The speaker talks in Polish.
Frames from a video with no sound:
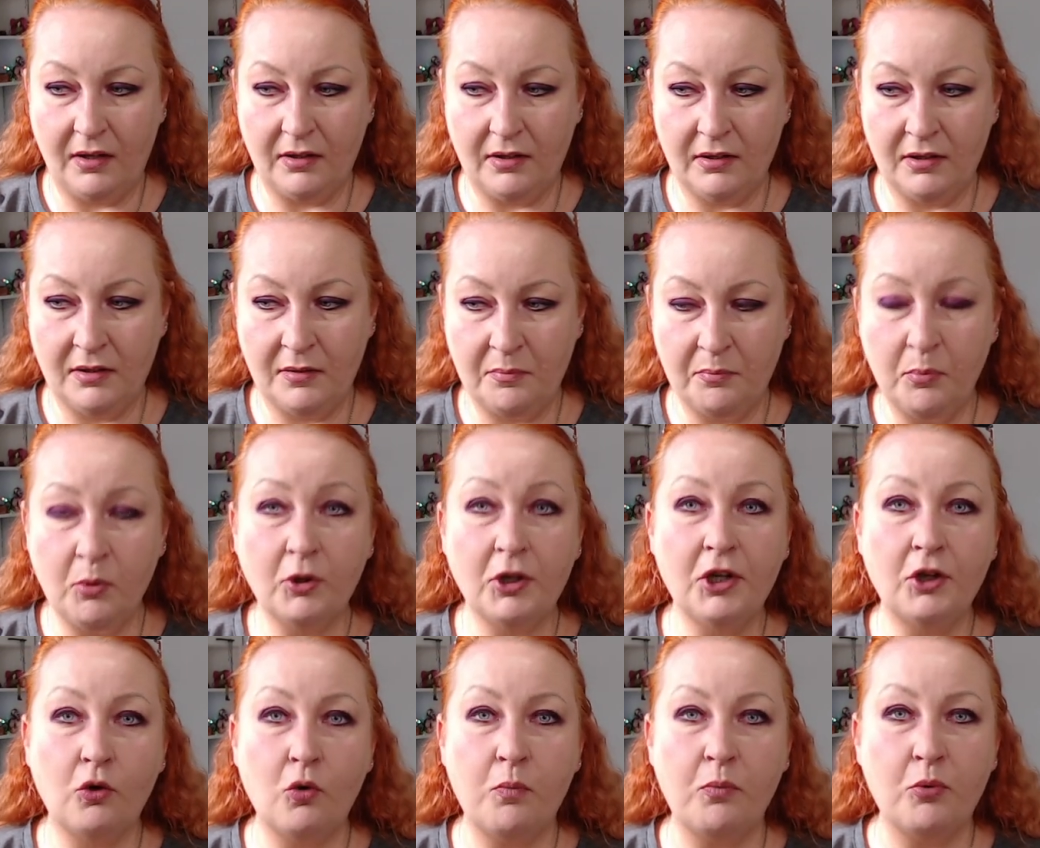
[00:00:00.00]
E,
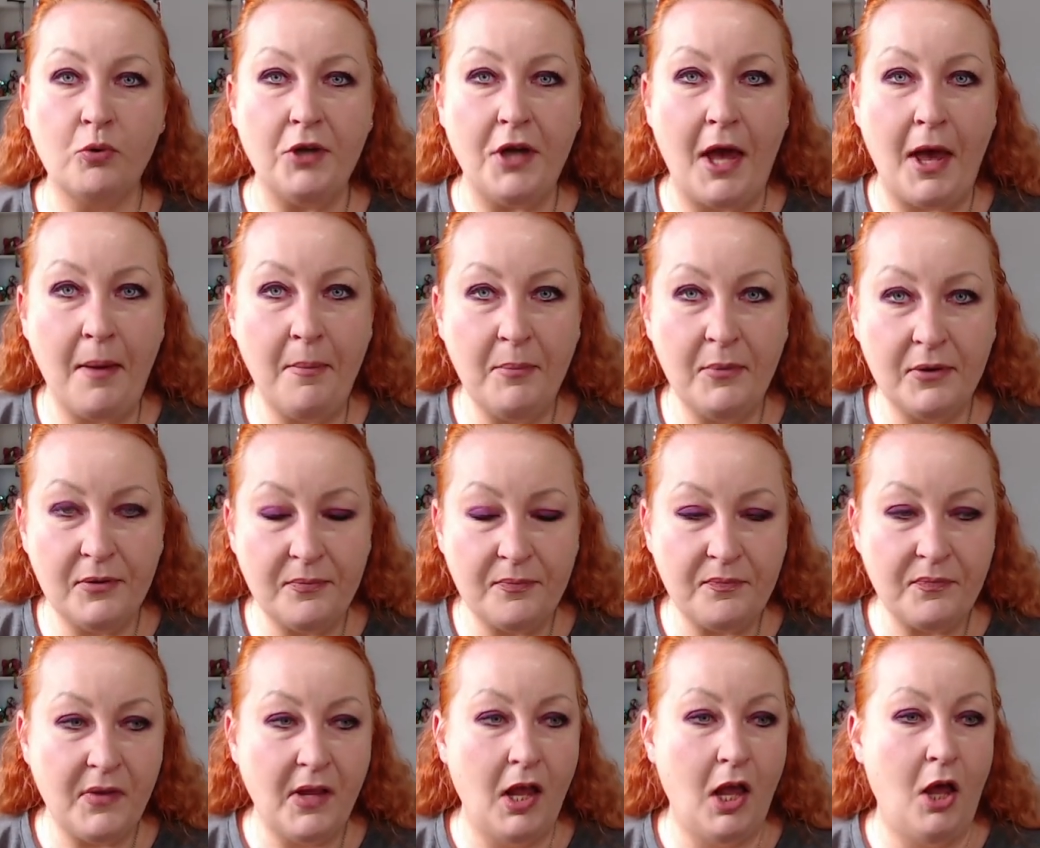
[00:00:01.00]
póki kupujemy,
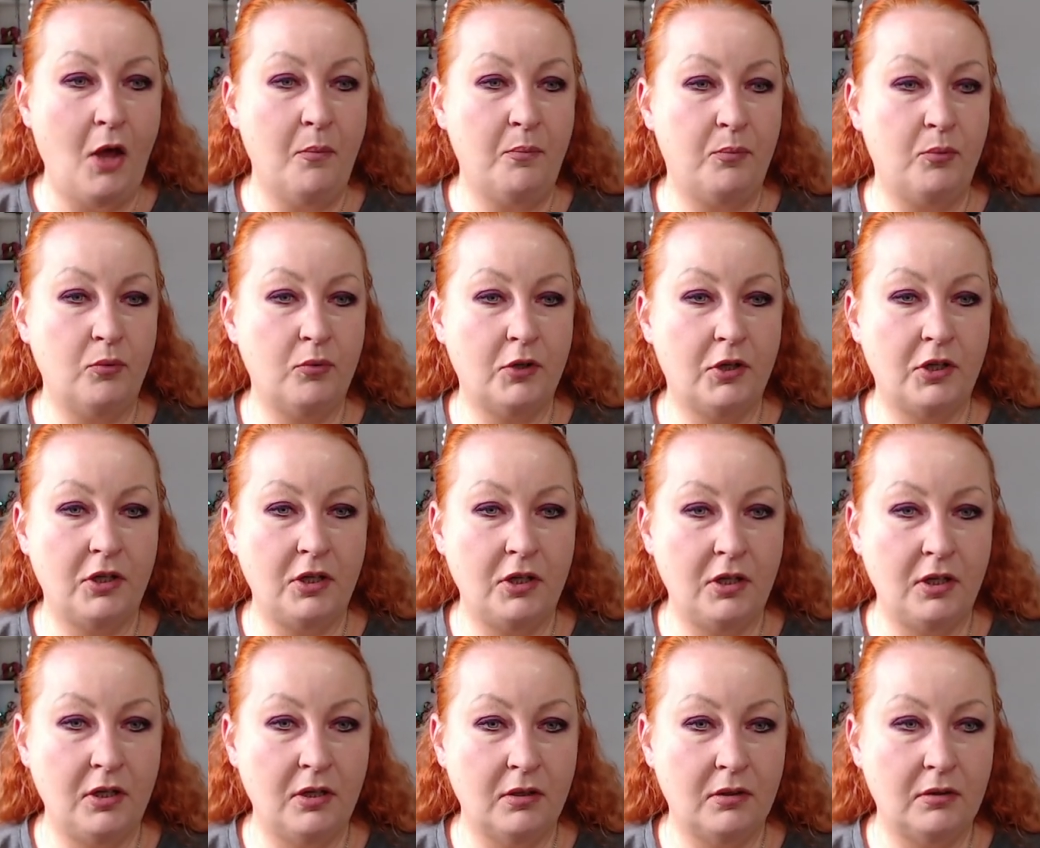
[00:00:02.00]

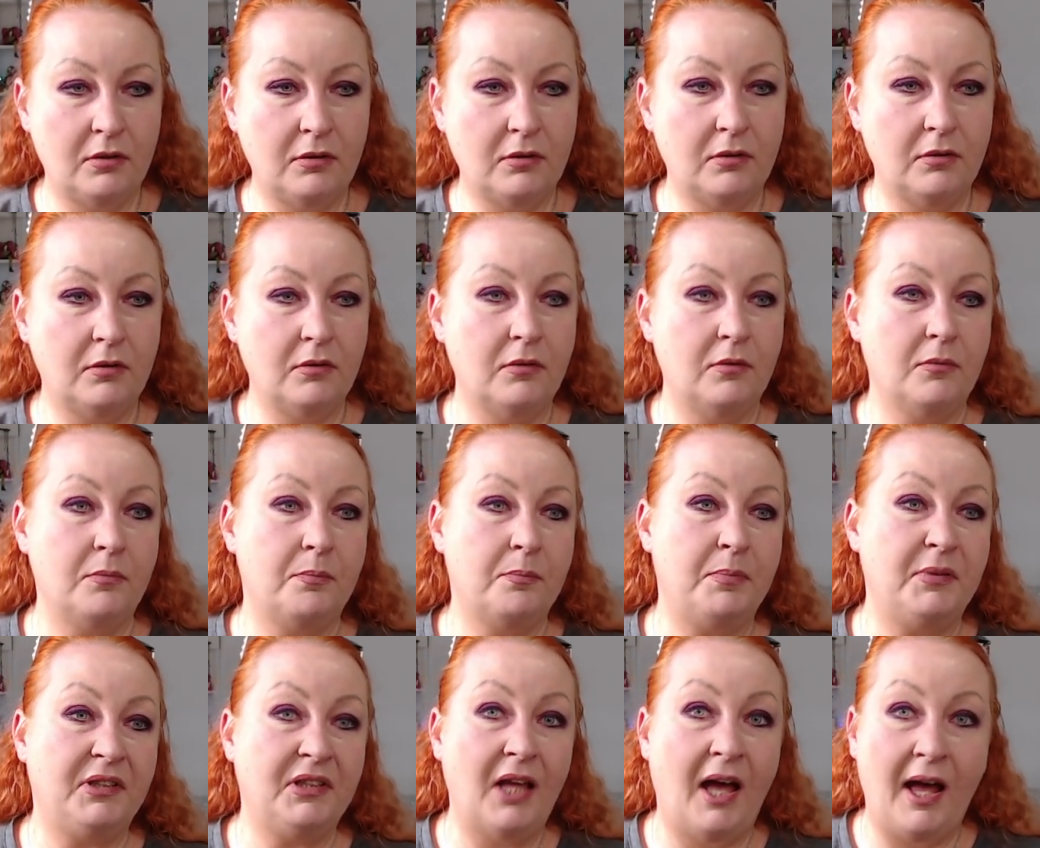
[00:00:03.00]
póki
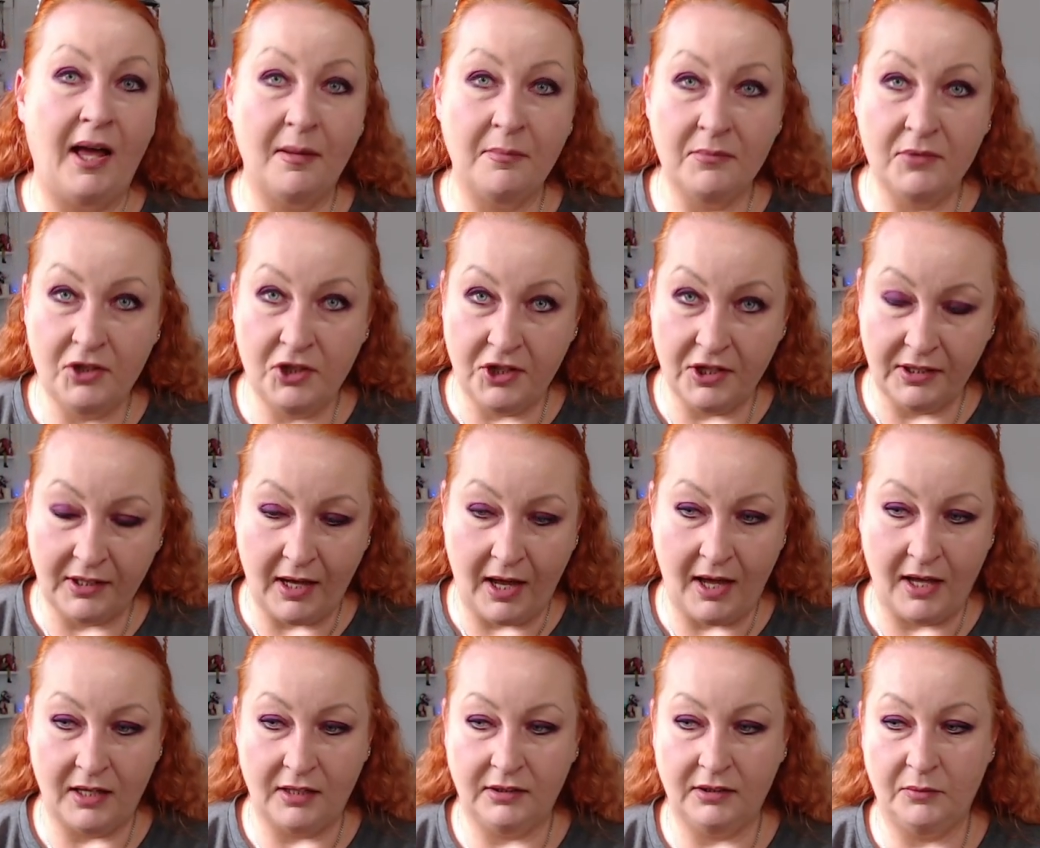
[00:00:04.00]
pytamy się
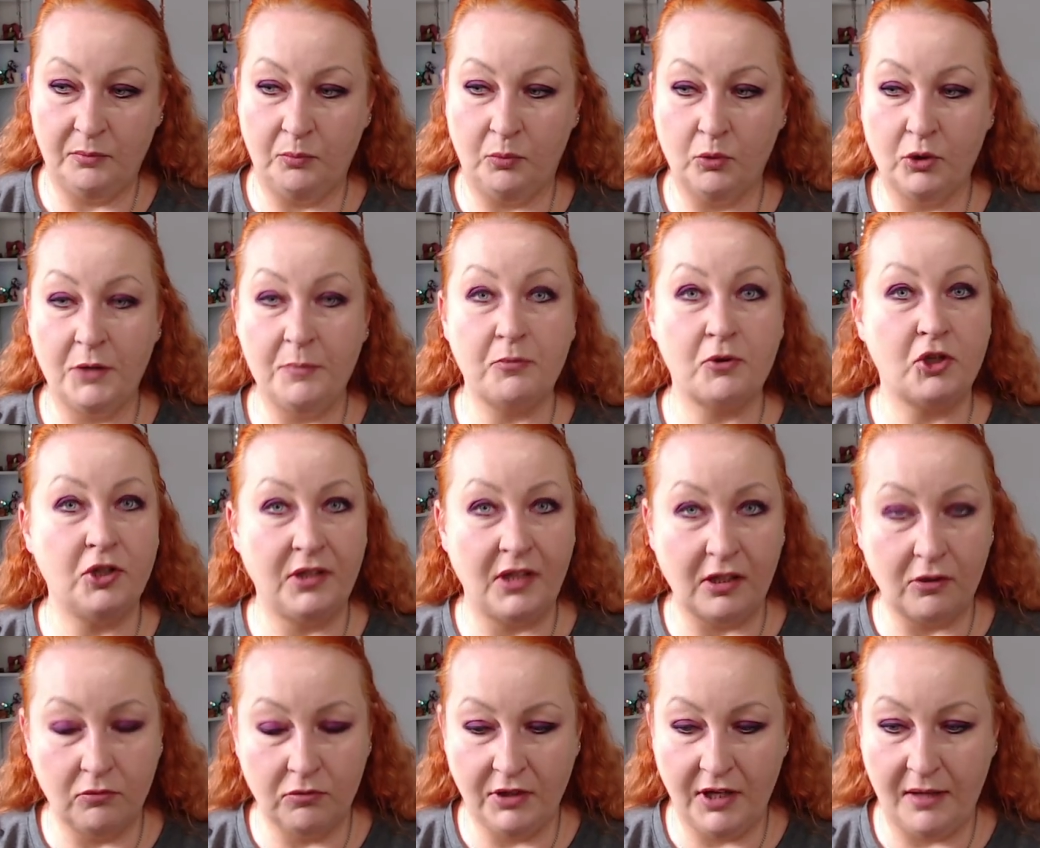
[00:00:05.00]
kart, póki
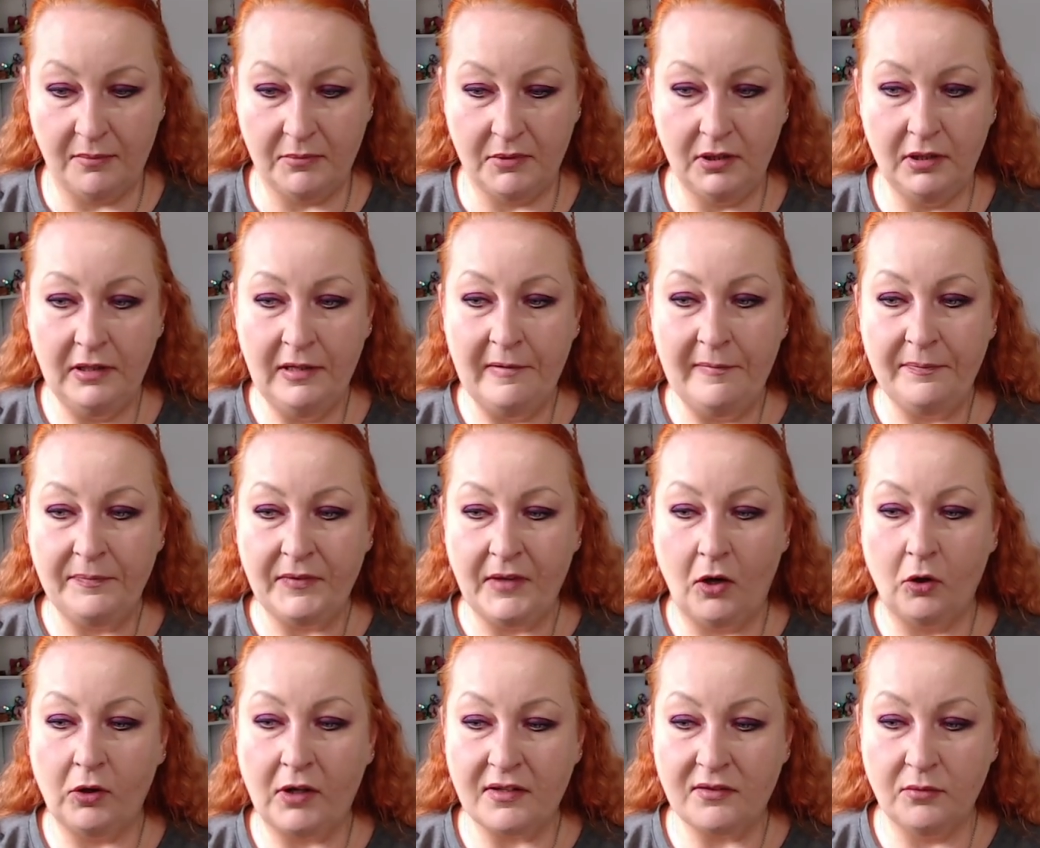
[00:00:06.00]
przytakujemy,
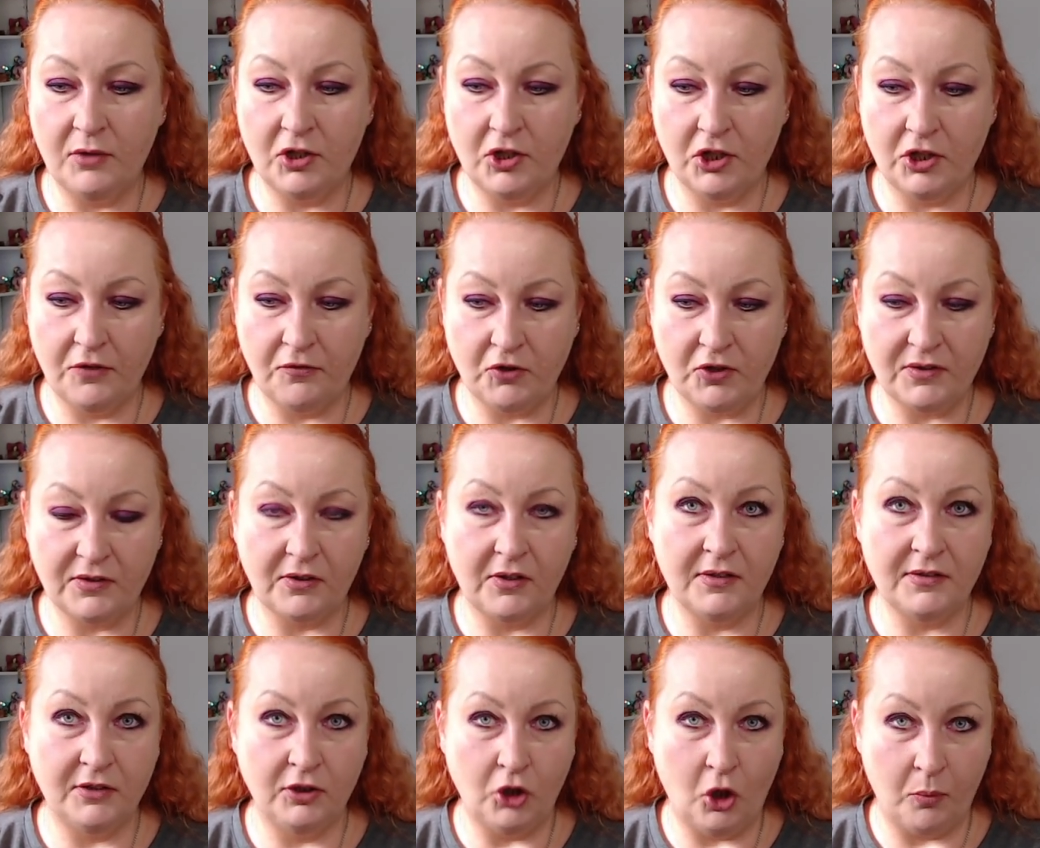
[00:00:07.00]
okazuje się, że wszystko
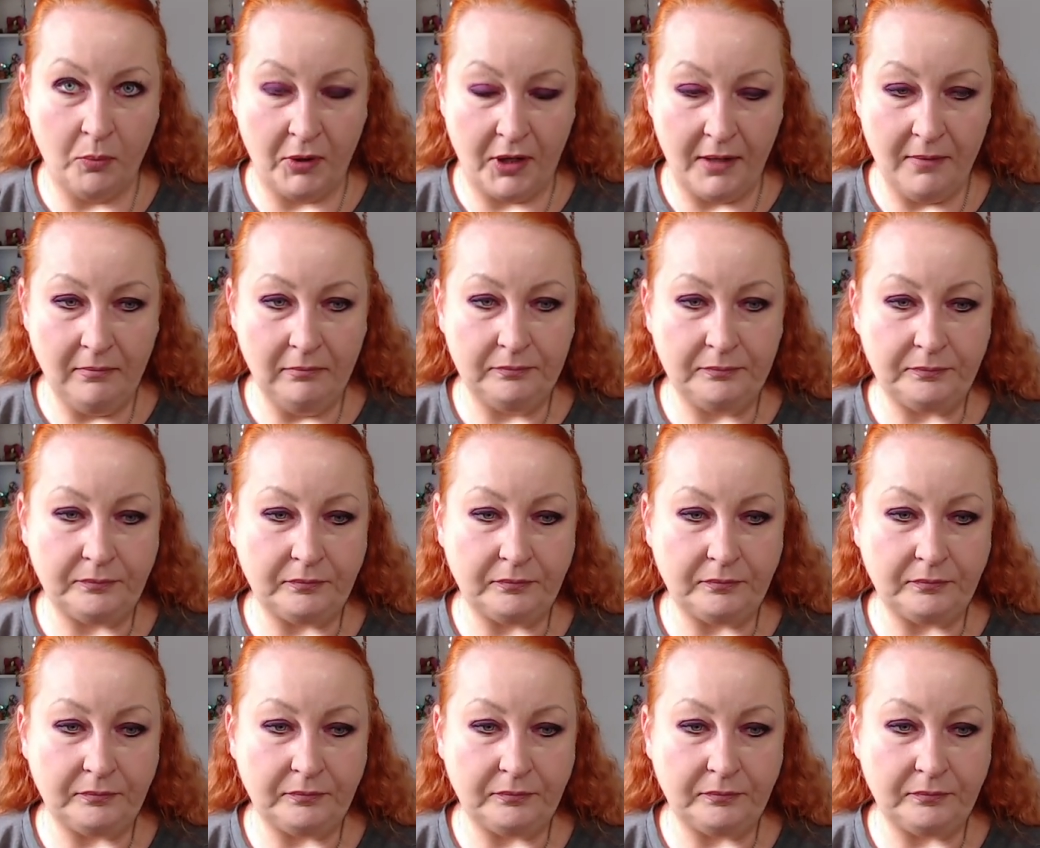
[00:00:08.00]
jest dobre.